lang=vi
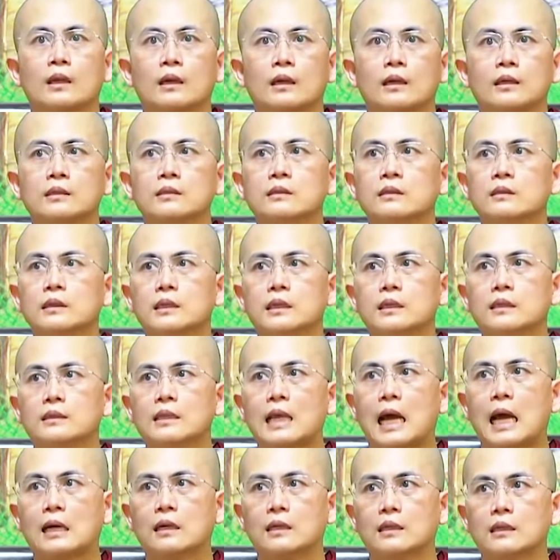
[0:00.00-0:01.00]
cái như lý
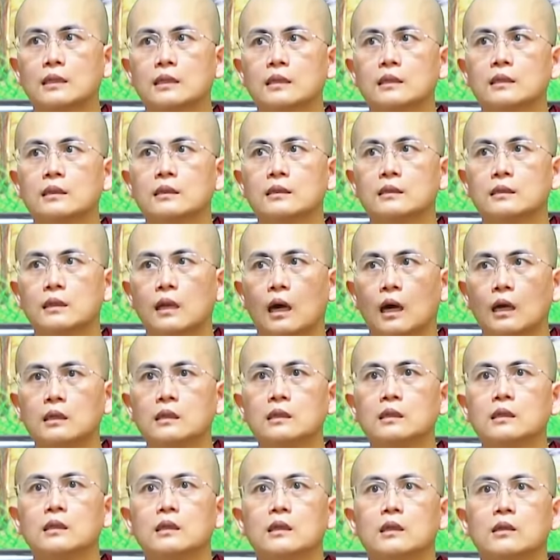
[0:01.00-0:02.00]
tác ý
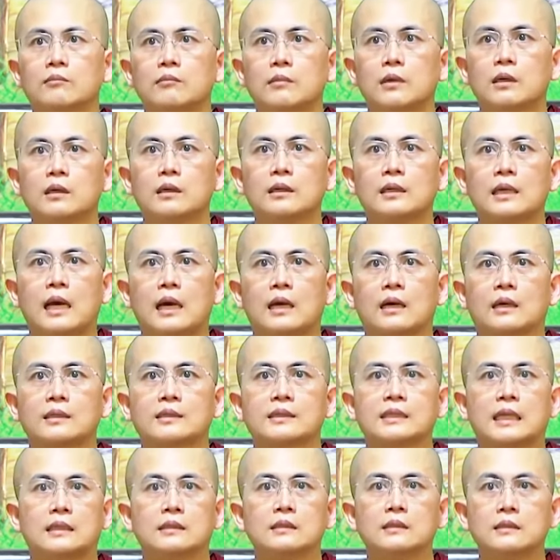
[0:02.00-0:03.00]
đấy mới là cái
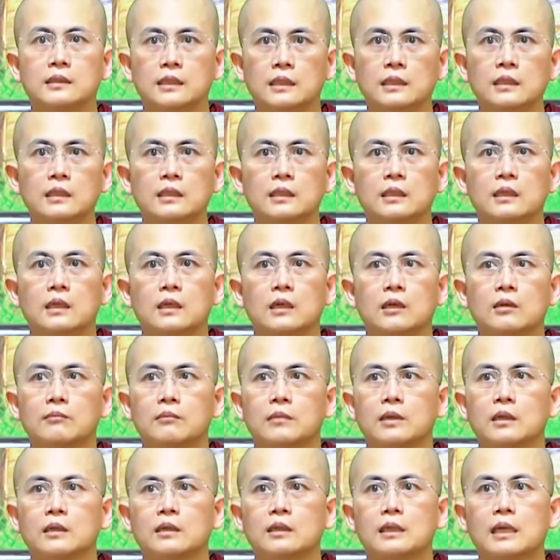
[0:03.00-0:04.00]
chánh trí
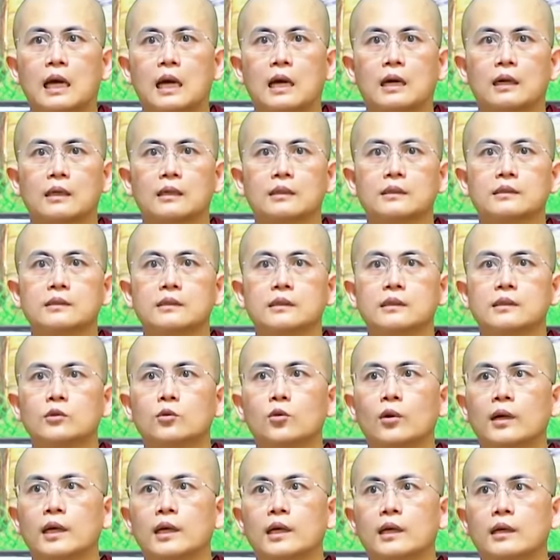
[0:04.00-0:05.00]
mới là cái trí
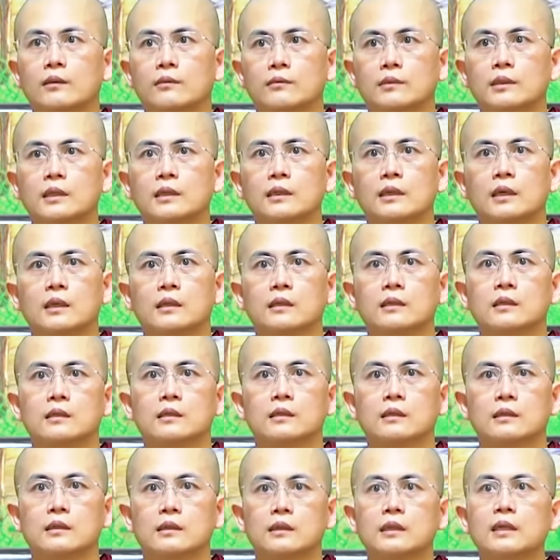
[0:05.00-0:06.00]
tuệ đi đến
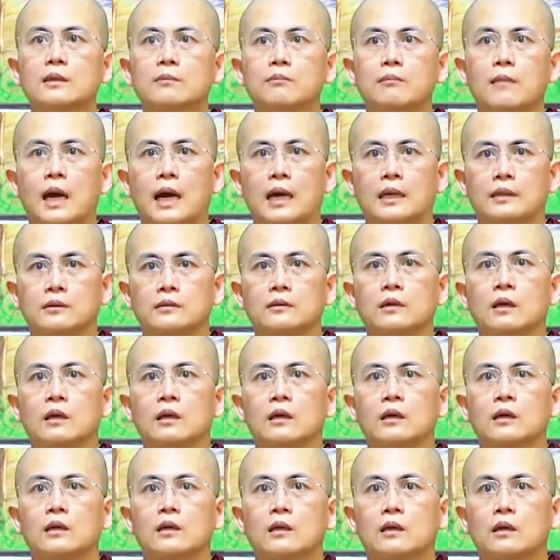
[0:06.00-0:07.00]
niết bàn được
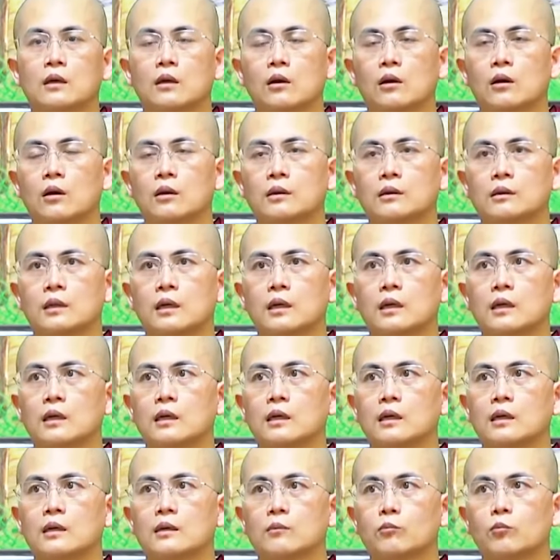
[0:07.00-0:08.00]
còn
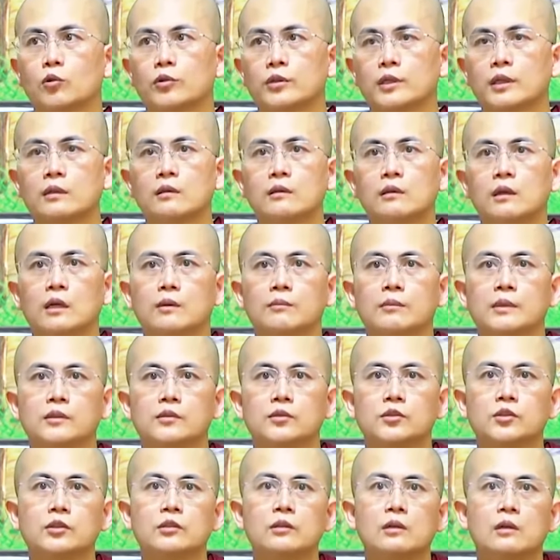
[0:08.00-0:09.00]
uh, một cái người mình
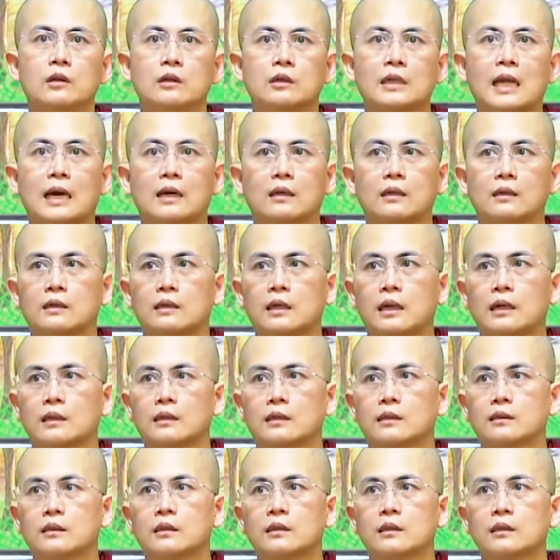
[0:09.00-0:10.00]
chưa đắc các cái
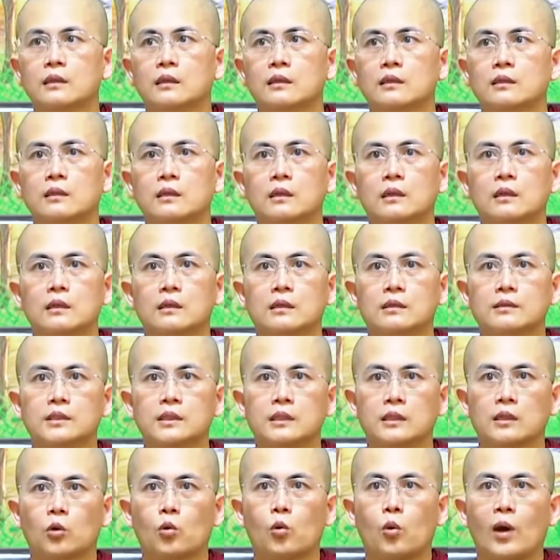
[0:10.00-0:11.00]
thiền
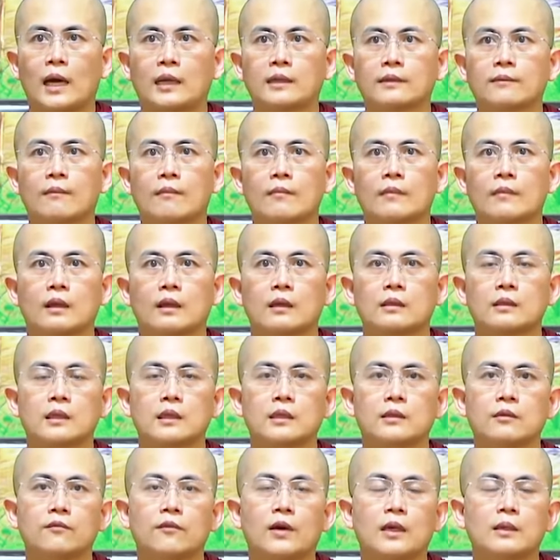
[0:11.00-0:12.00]
chỉ quán
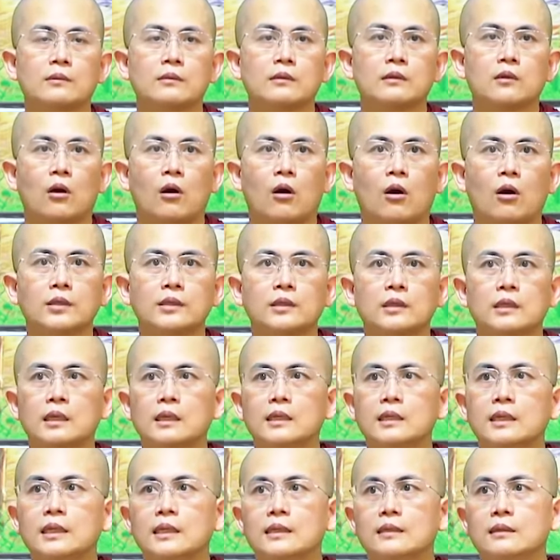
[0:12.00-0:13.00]
thì vẫn có những cái
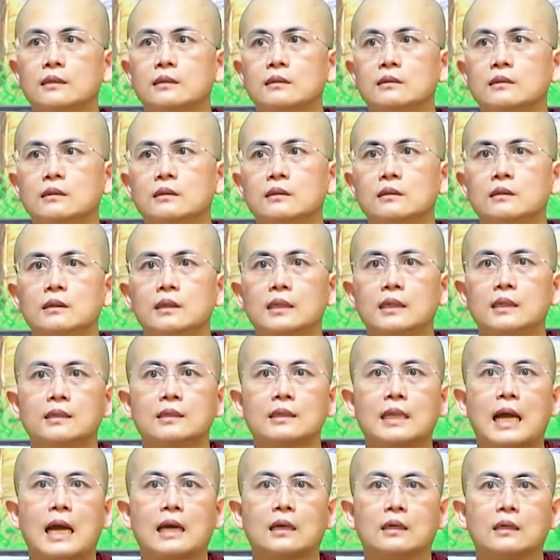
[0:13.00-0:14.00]
đi như lý
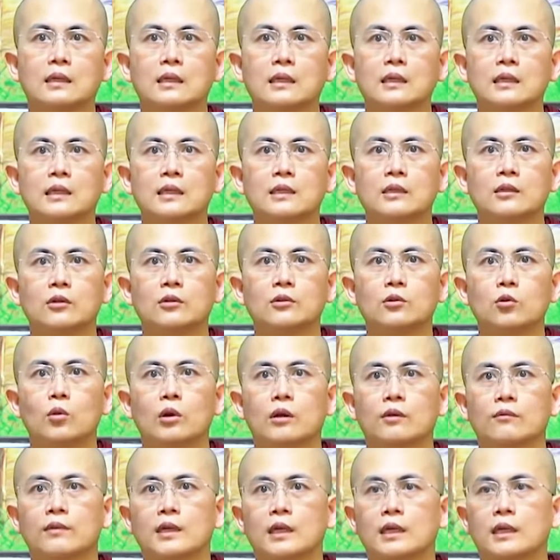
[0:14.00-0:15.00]
tác ý nó
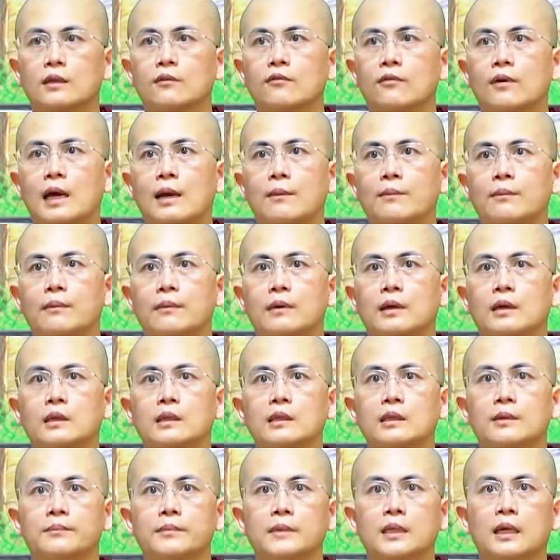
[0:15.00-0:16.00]
thuộc về cái pháp ờ,
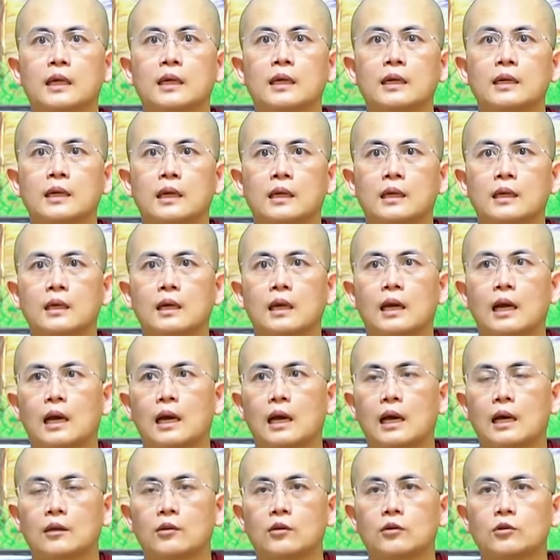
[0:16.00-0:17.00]
hiệp thế này
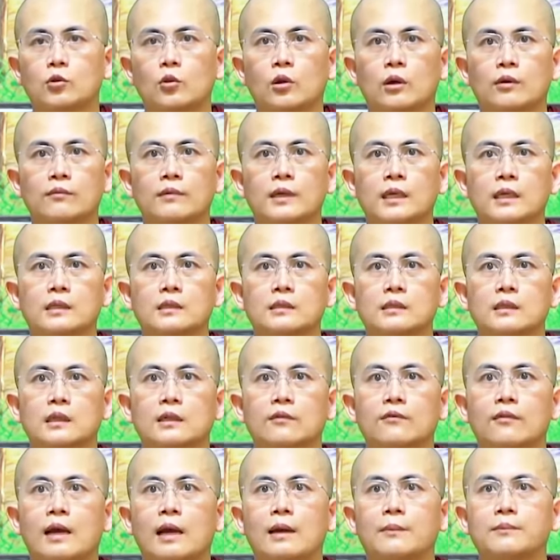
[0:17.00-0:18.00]
à, nó thuộc về những cái
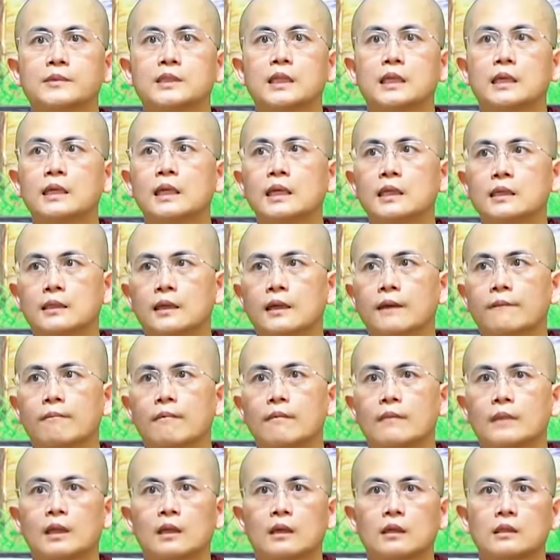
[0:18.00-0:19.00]
pháp chế định này
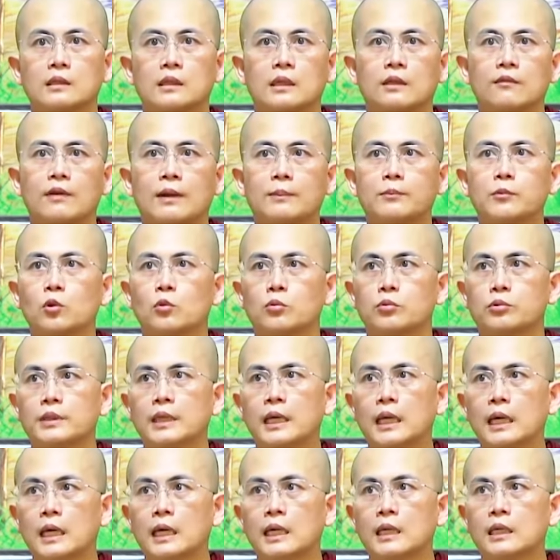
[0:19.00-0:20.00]
những cái pháp tục
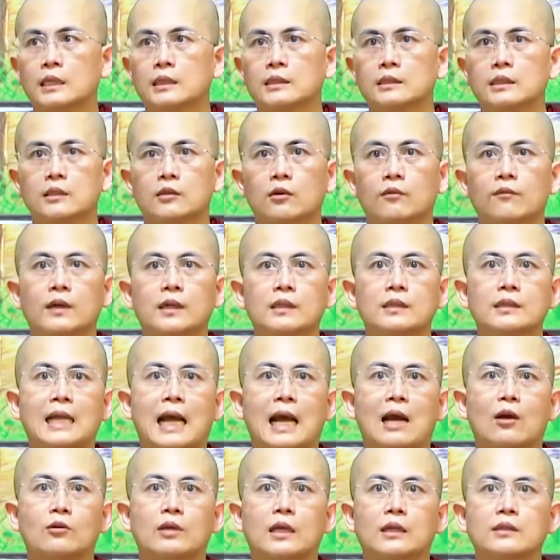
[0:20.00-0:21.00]
đế thì nó vẫn
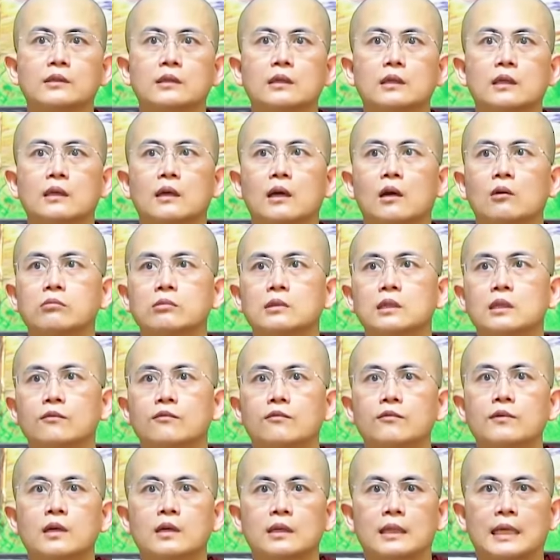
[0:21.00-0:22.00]
tạo ra những cái công đức
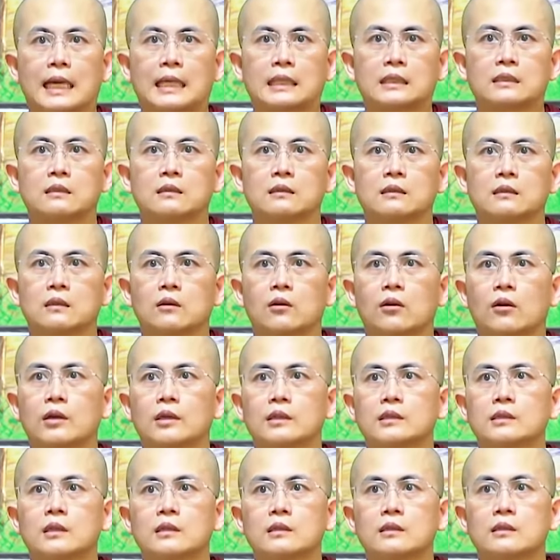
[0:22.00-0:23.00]
phước lành ở ờ, cõi
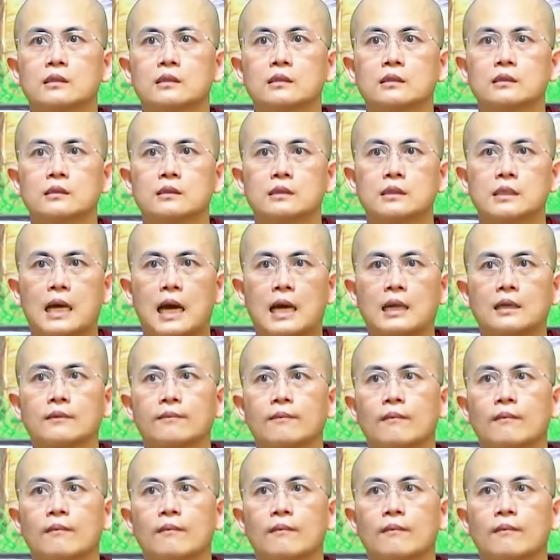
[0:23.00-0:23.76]
nhân gian